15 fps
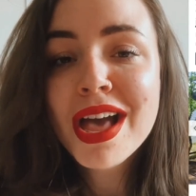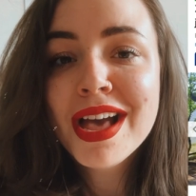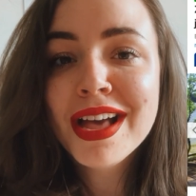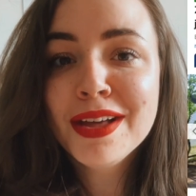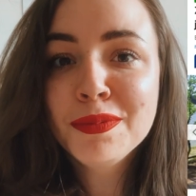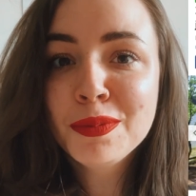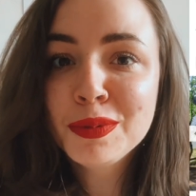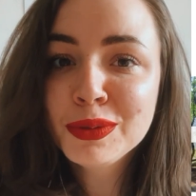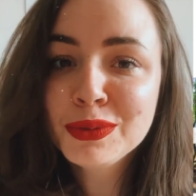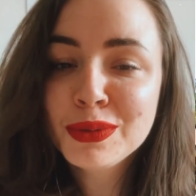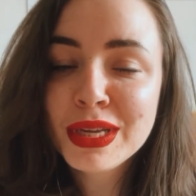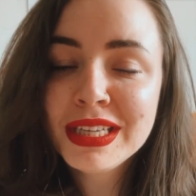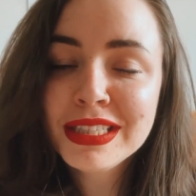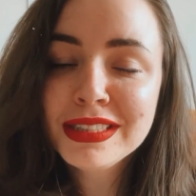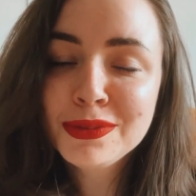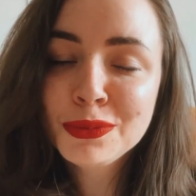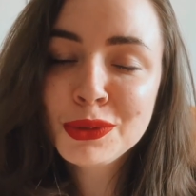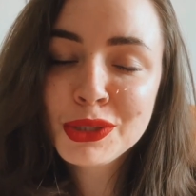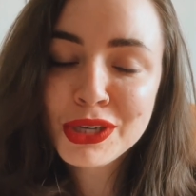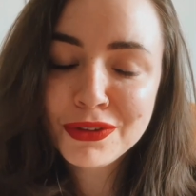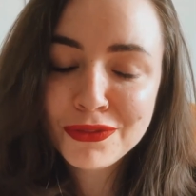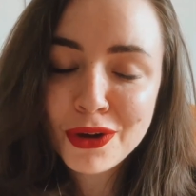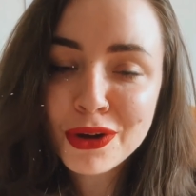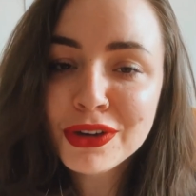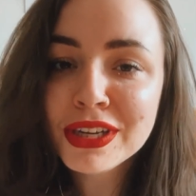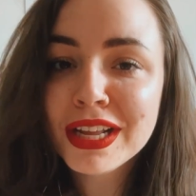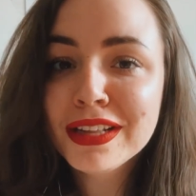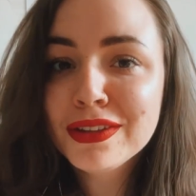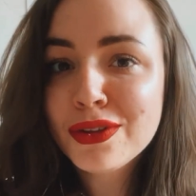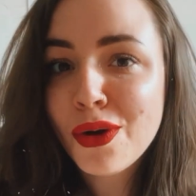e, po prostu jakieś dłuższe
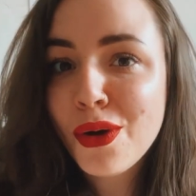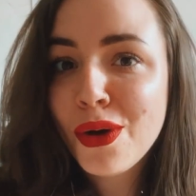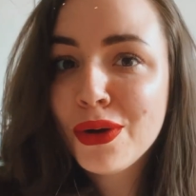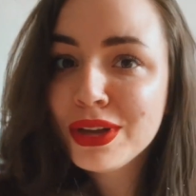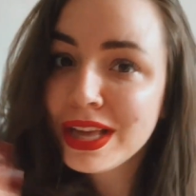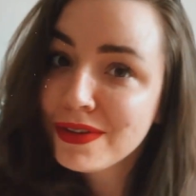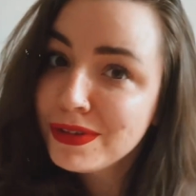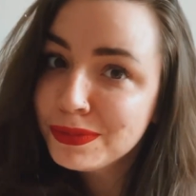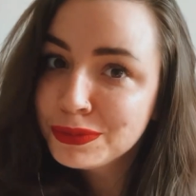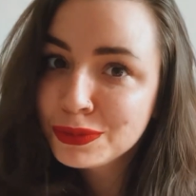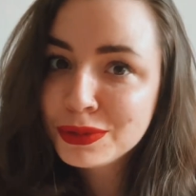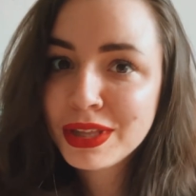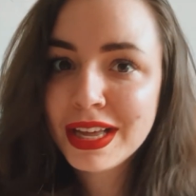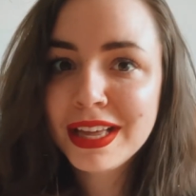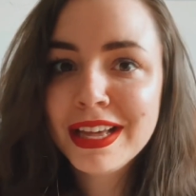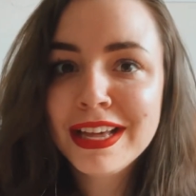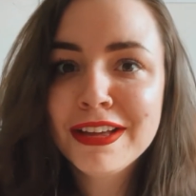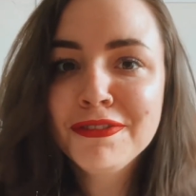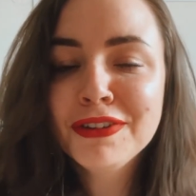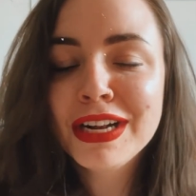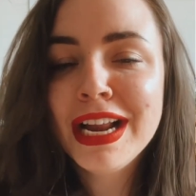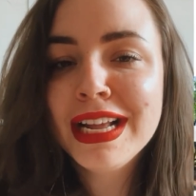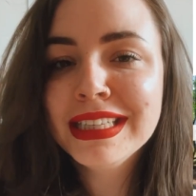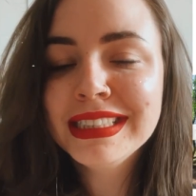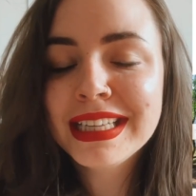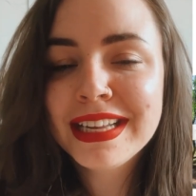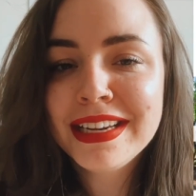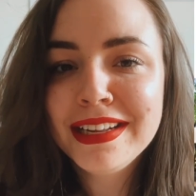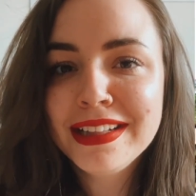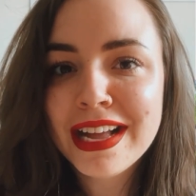wolne, to ja Wam tutaj e, wkleję
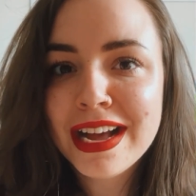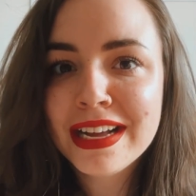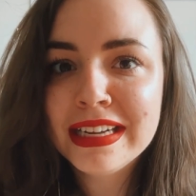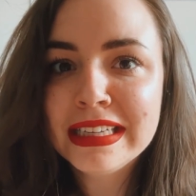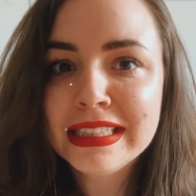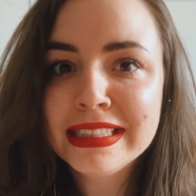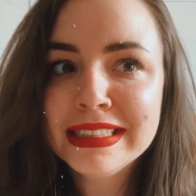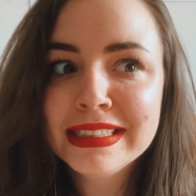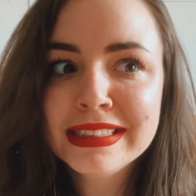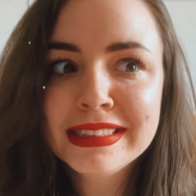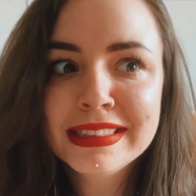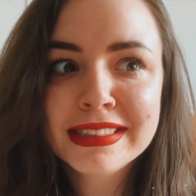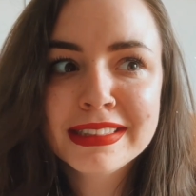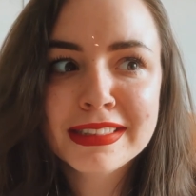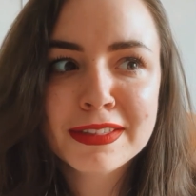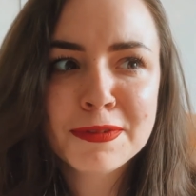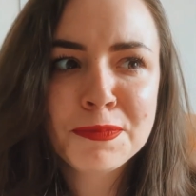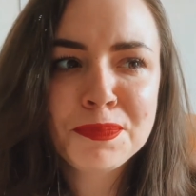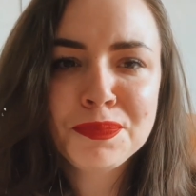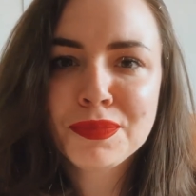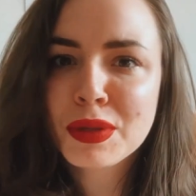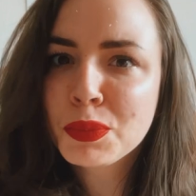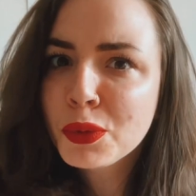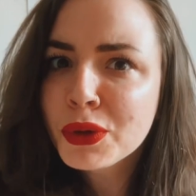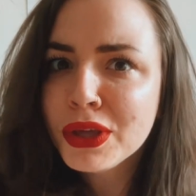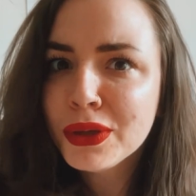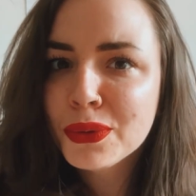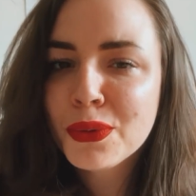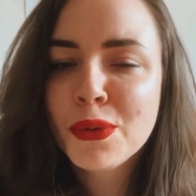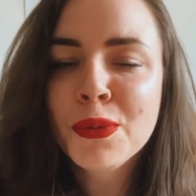screena z mm,
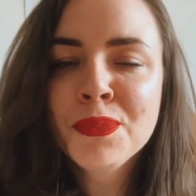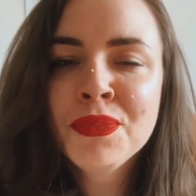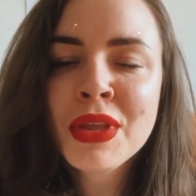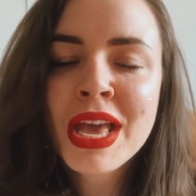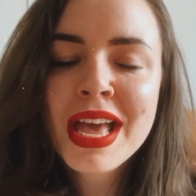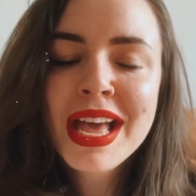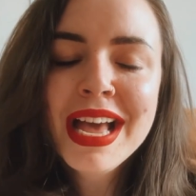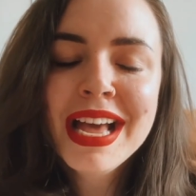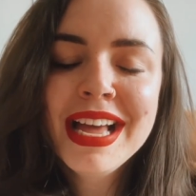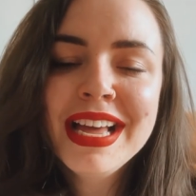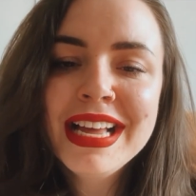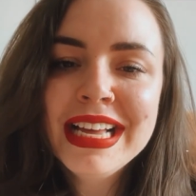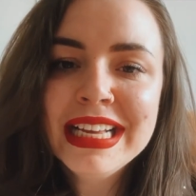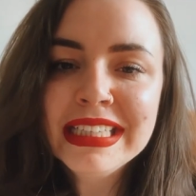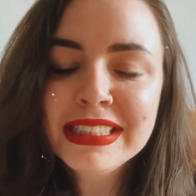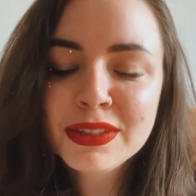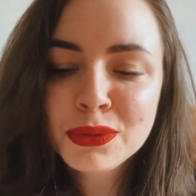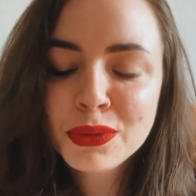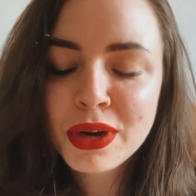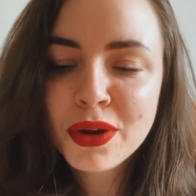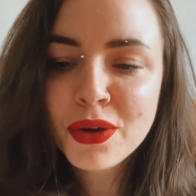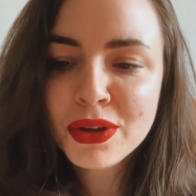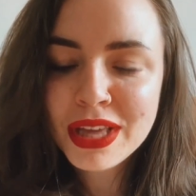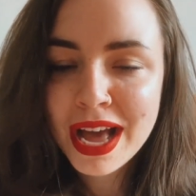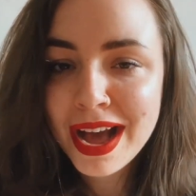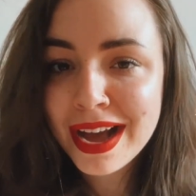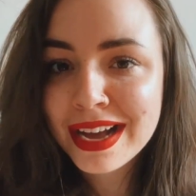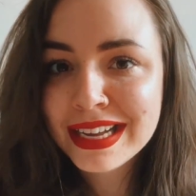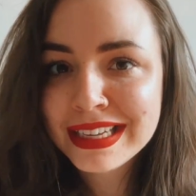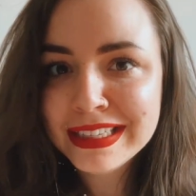bookingu, z którego
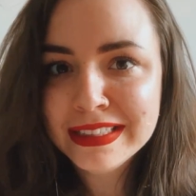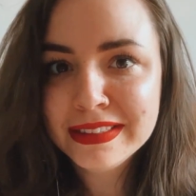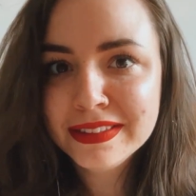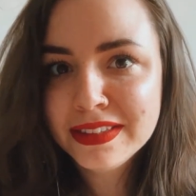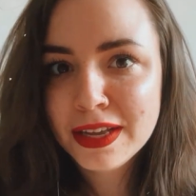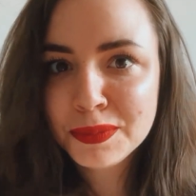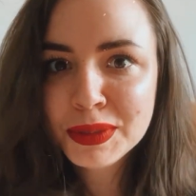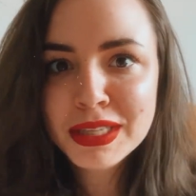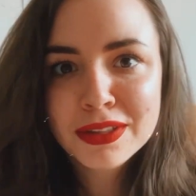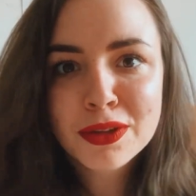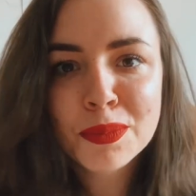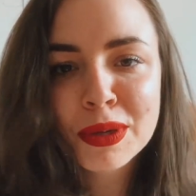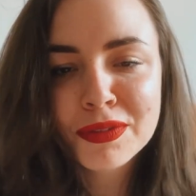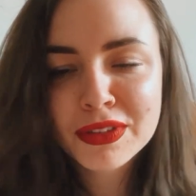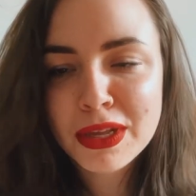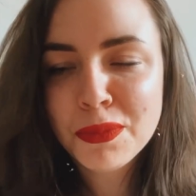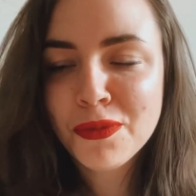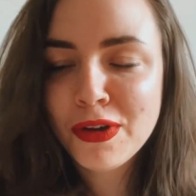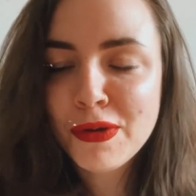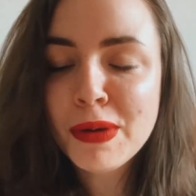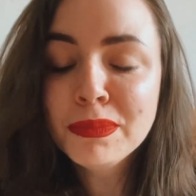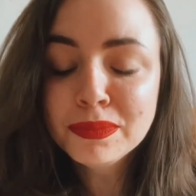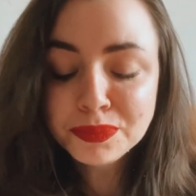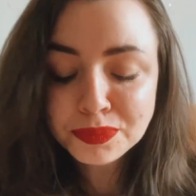ja jakby ten domek wynajmowałam.